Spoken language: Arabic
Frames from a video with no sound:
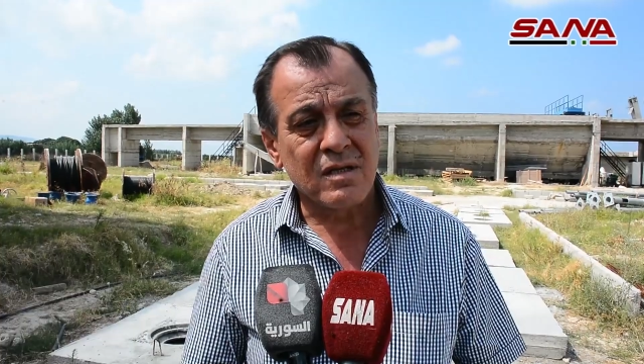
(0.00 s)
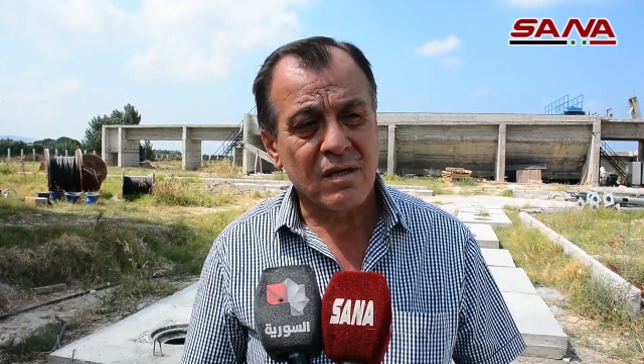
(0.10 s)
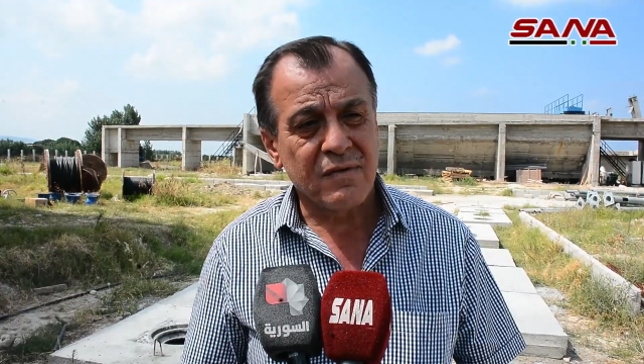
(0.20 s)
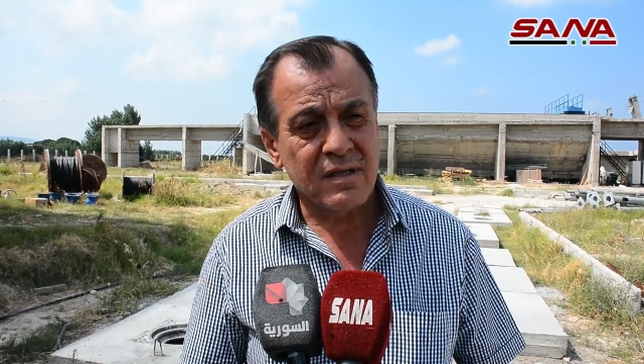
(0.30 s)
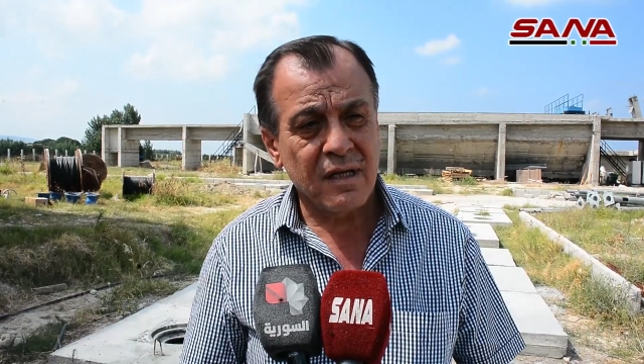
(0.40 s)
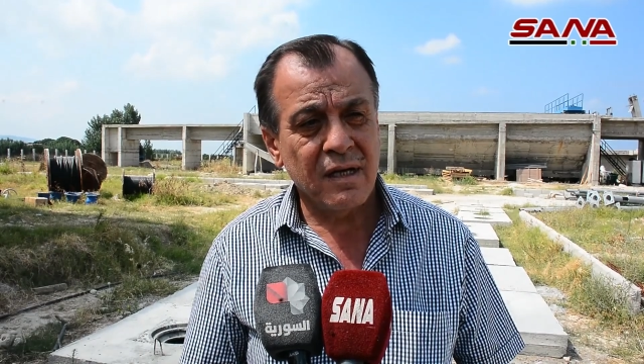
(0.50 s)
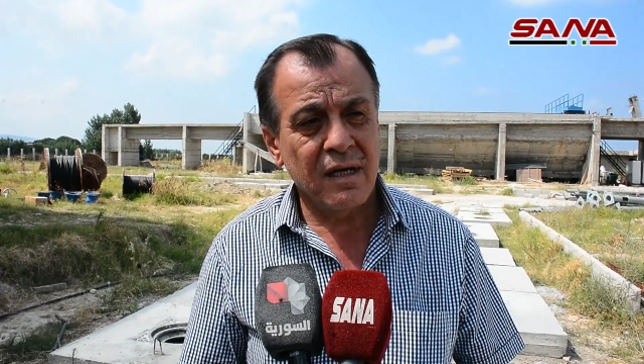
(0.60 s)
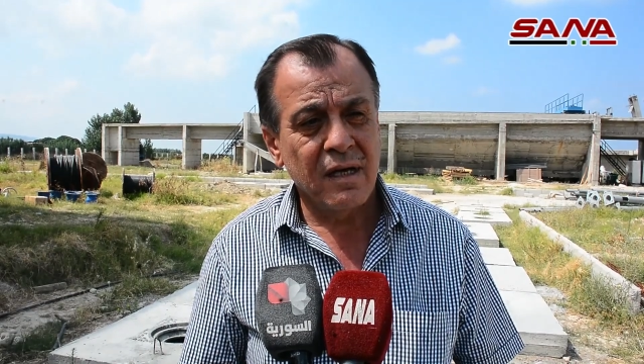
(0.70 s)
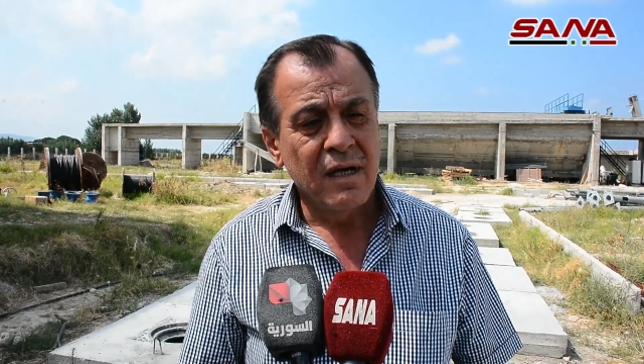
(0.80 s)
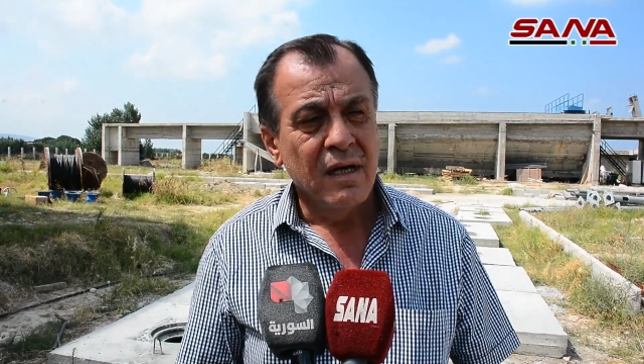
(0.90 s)
الصرف
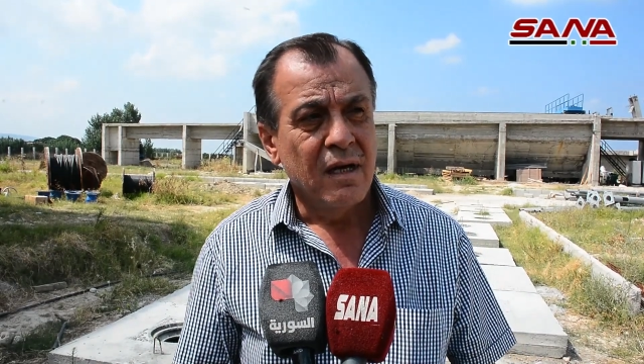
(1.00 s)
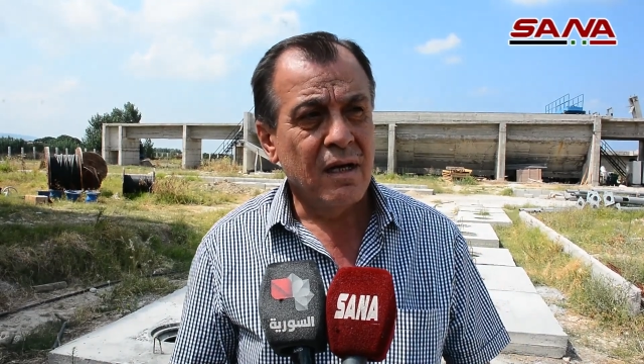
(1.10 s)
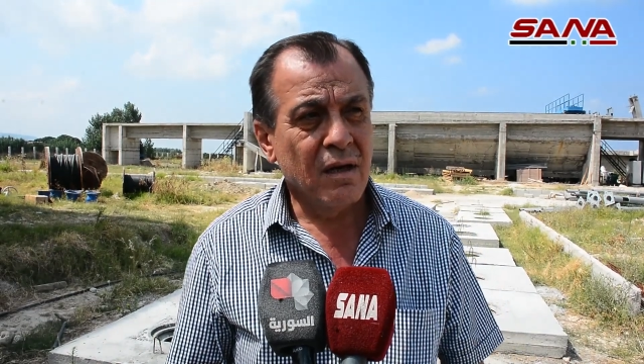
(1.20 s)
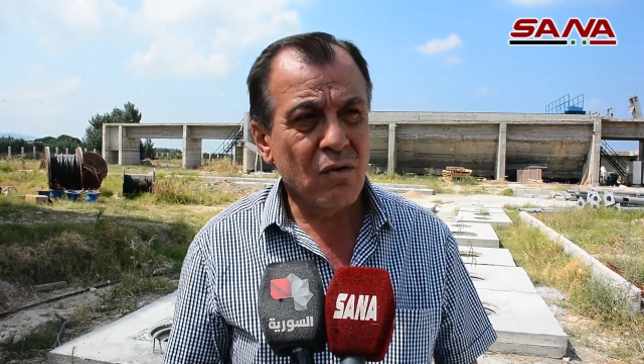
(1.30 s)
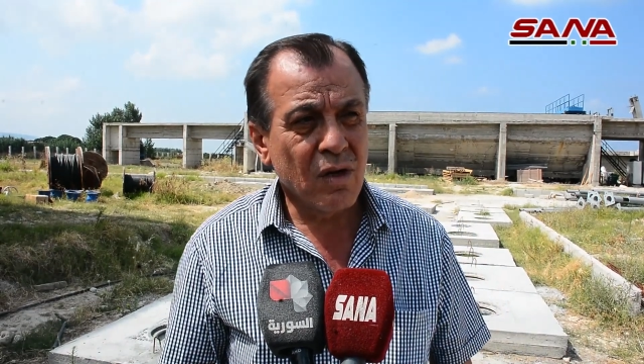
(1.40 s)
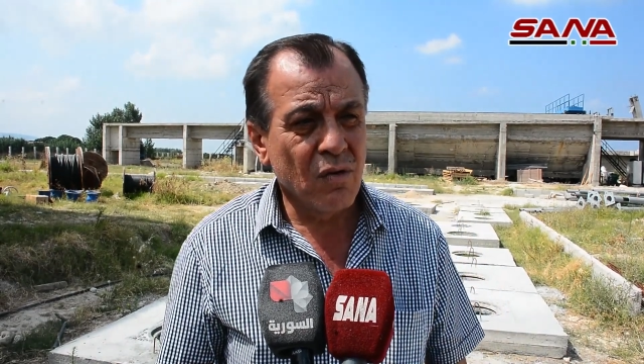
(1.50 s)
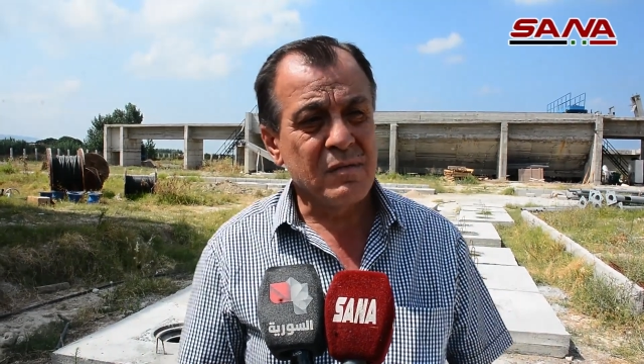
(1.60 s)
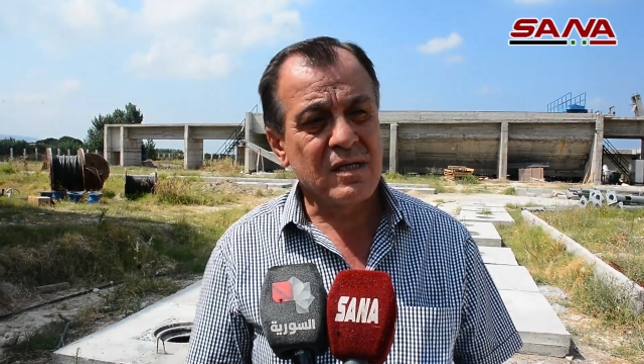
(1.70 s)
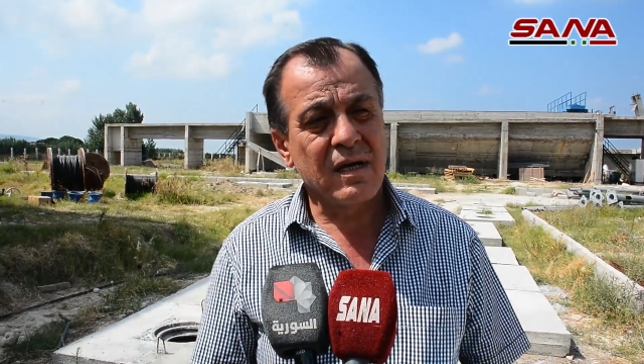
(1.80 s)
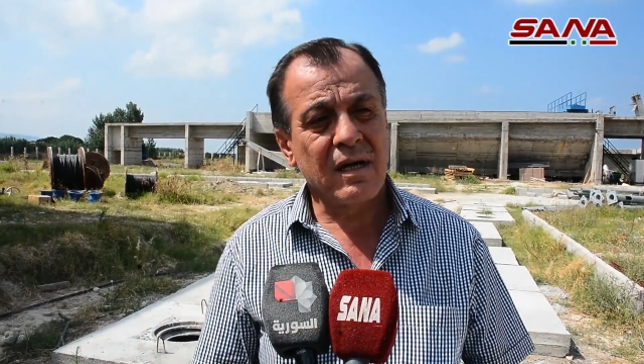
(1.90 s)
الصحي للقرى
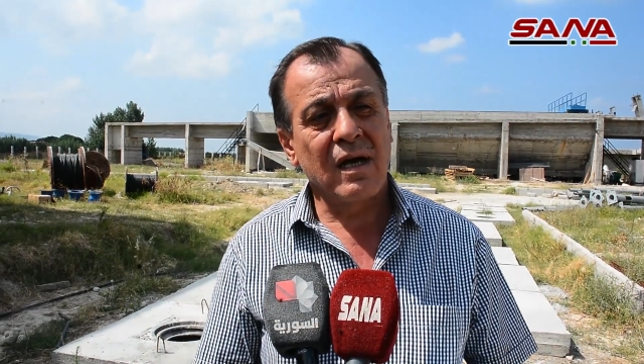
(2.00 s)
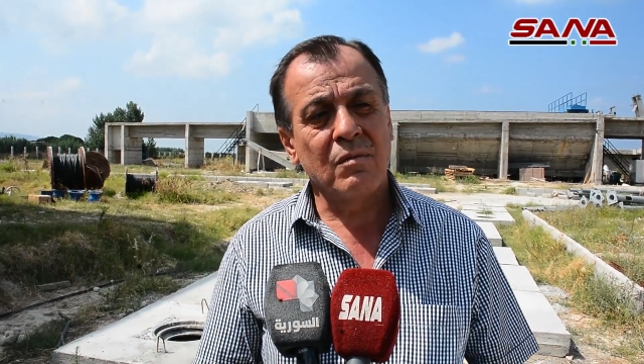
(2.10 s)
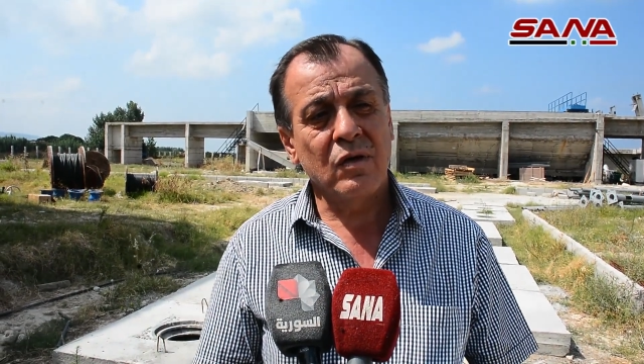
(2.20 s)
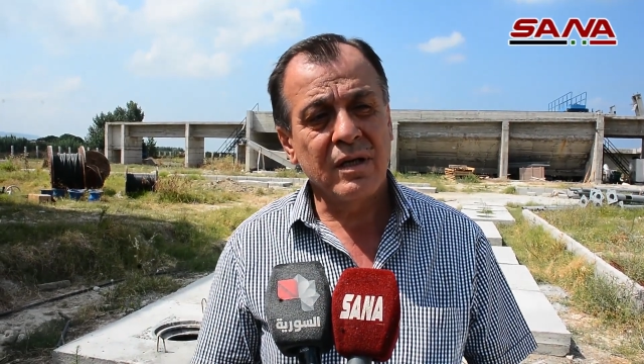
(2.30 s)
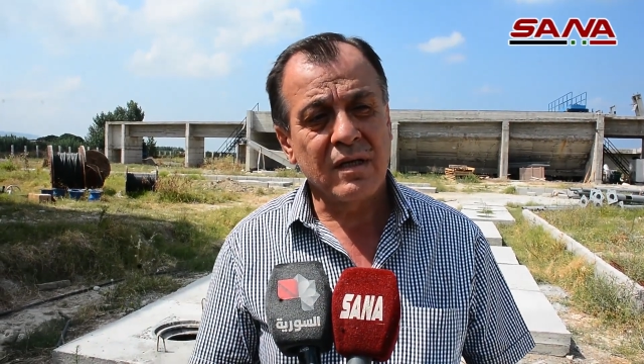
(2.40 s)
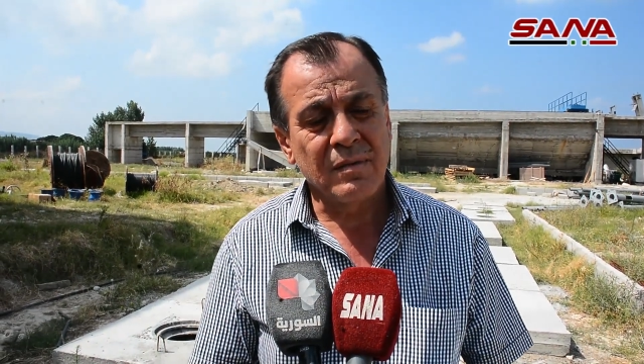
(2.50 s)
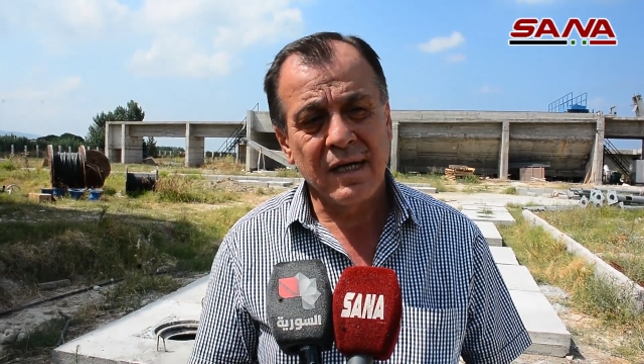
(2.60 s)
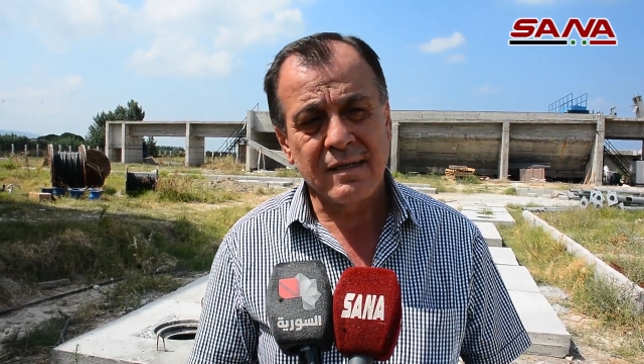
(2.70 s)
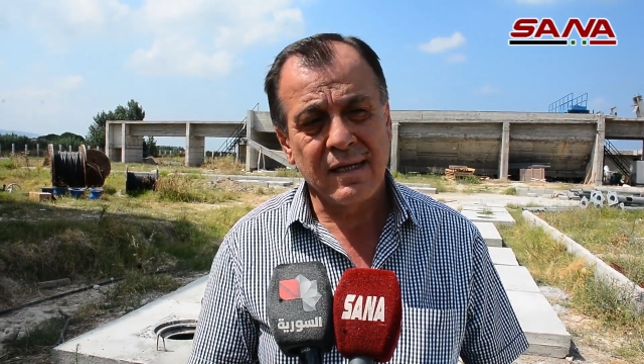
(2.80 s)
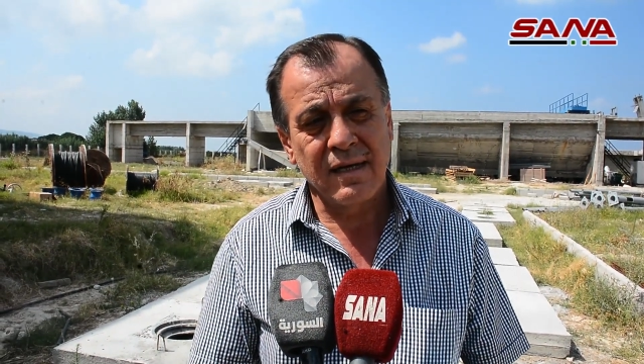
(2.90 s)
والمزارع المحيطه
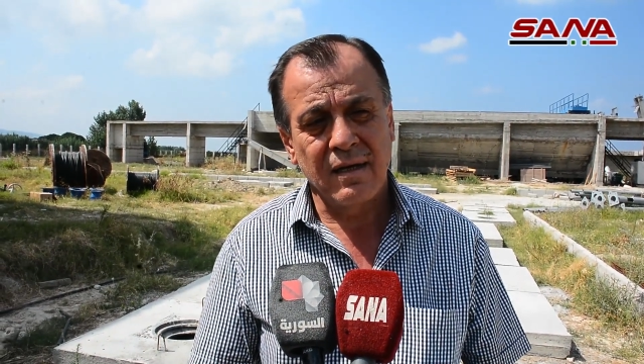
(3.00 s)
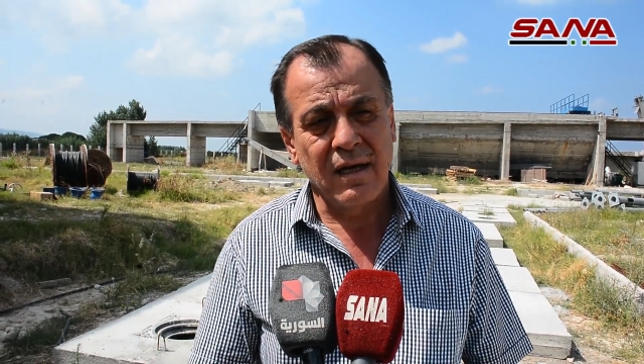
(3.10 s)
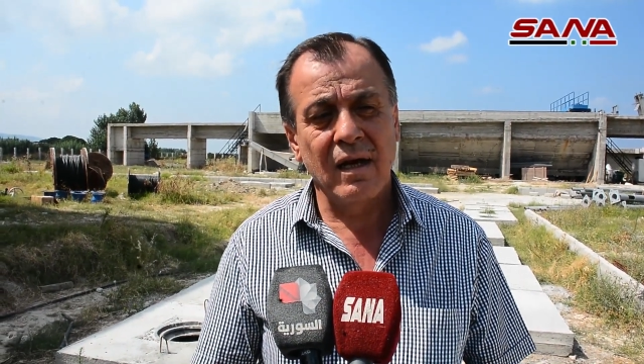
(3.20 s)
بهذين